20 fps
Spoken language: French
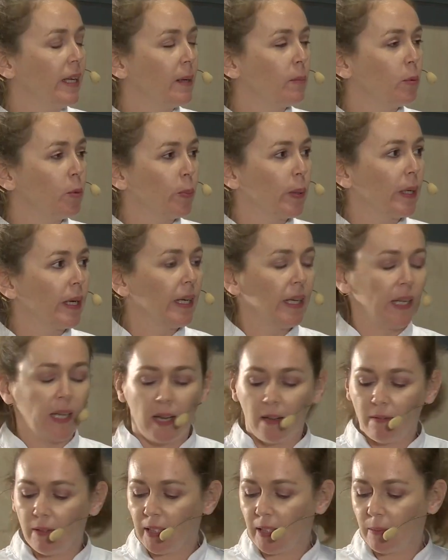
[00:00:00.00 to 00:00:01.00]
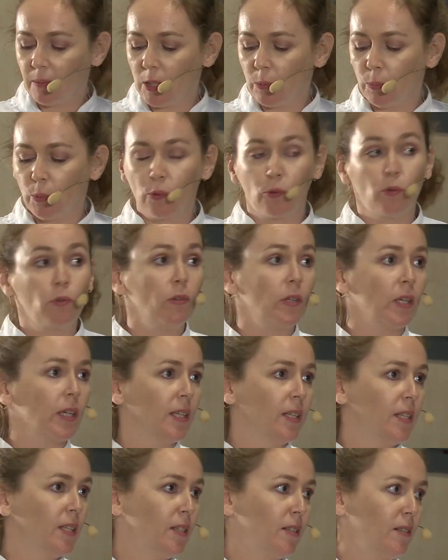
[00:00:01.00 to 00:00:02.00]
à peu près, avec un petit peu de sucre.
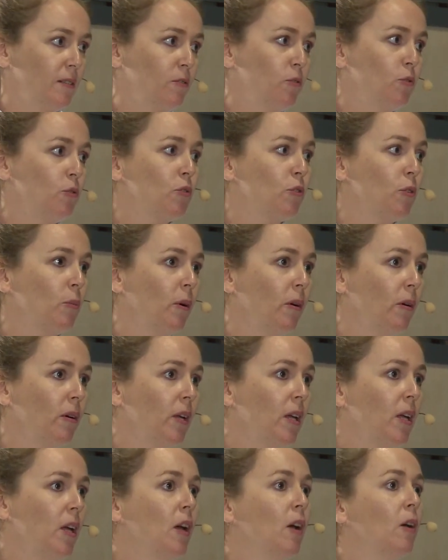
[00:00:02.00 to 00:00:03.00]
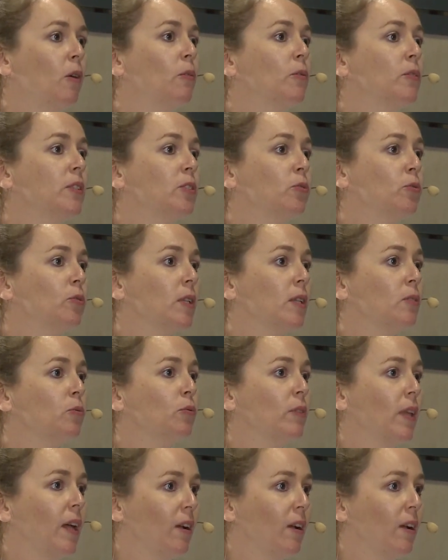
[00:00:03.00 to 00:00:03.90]
Et justement, on discutait tout à